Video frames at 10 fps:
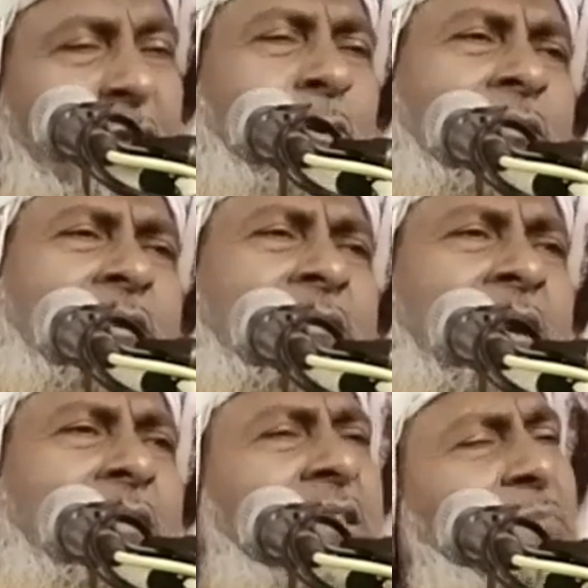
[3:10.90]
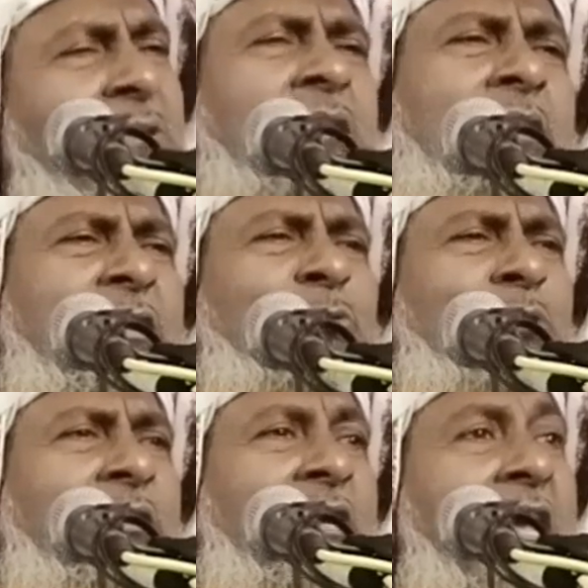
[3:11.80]
আজকের ঘরটা ঝাড় দিই
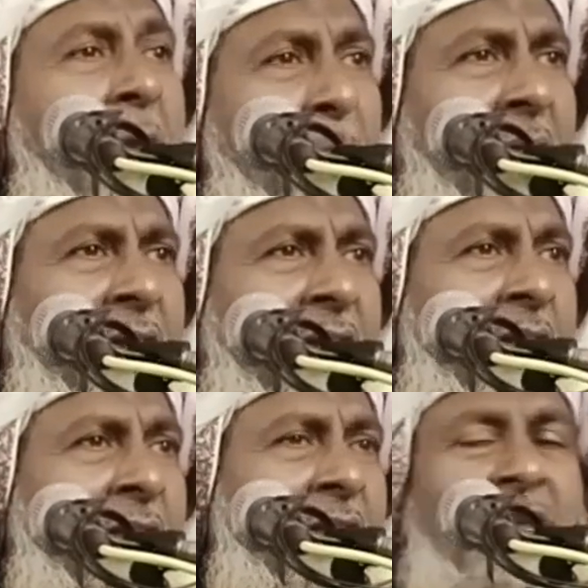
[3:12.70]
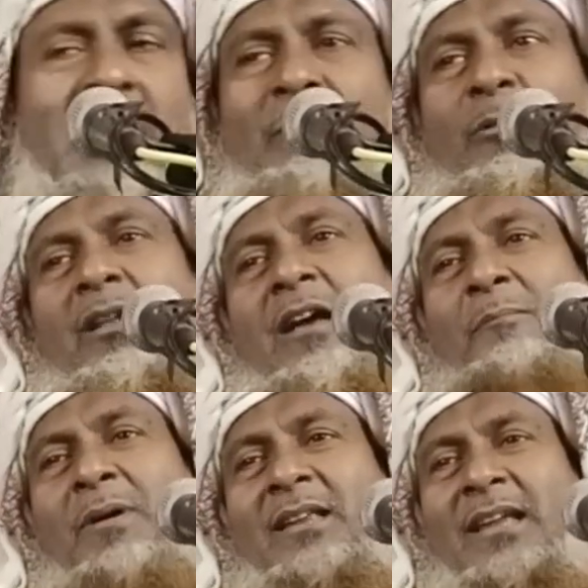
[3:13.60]
বিছানাটা তুলে দিই পায়ে টেনে দিই
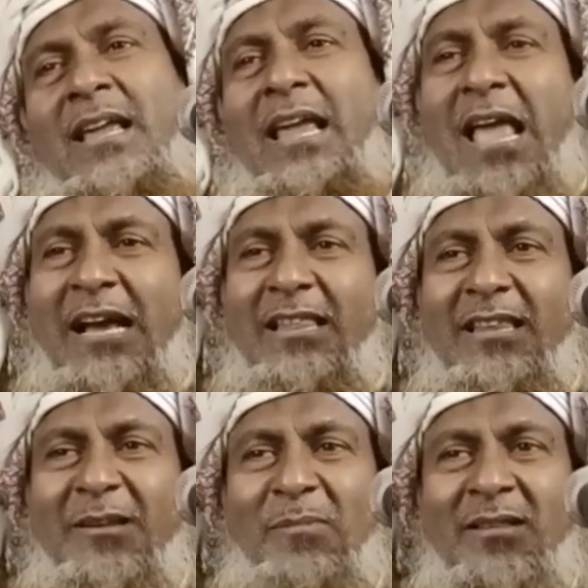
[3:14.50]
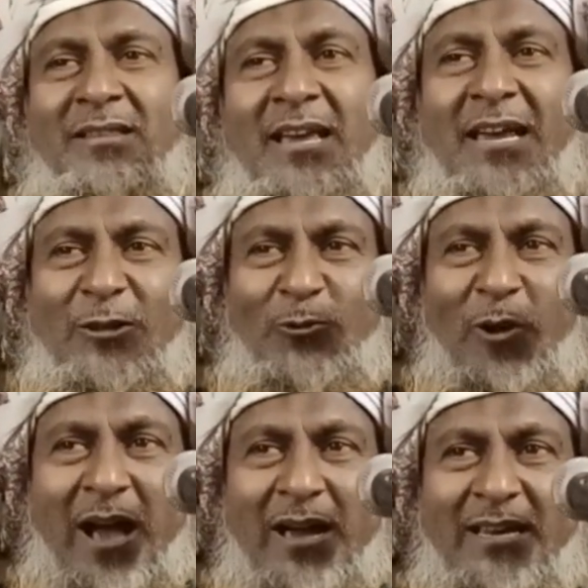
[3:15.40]
বললে আব্বা দে এক আল্লাহর বান্দা
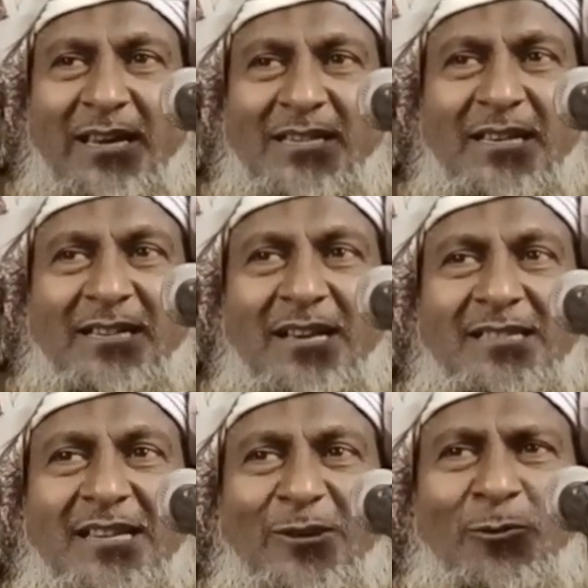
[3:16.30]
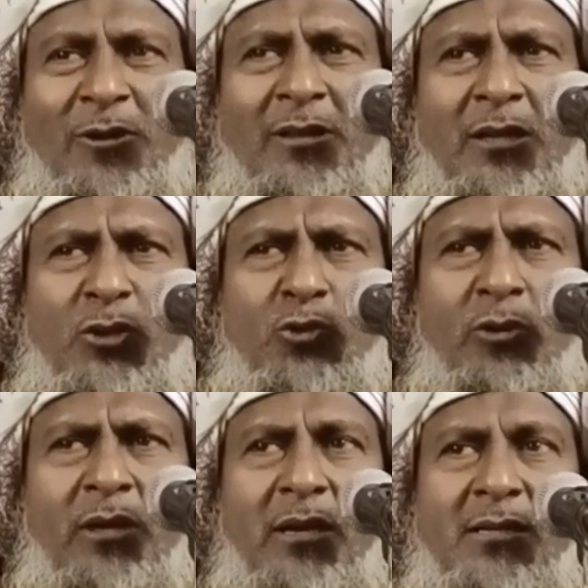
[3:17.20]
একটু আগে এসে কাজটা করে
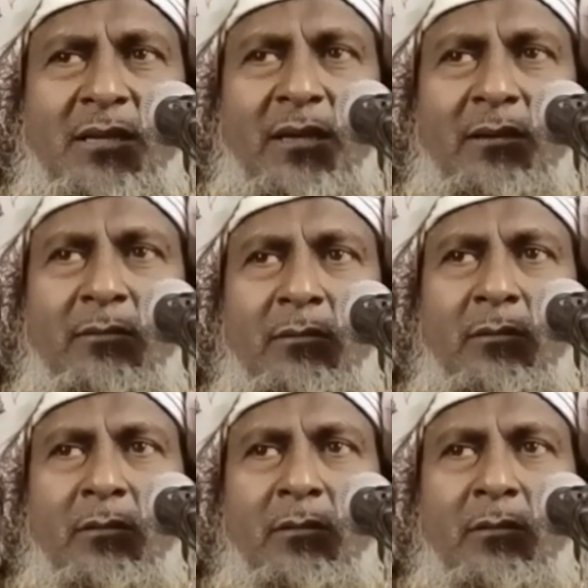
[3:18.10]
দিয়ে চলে গেছে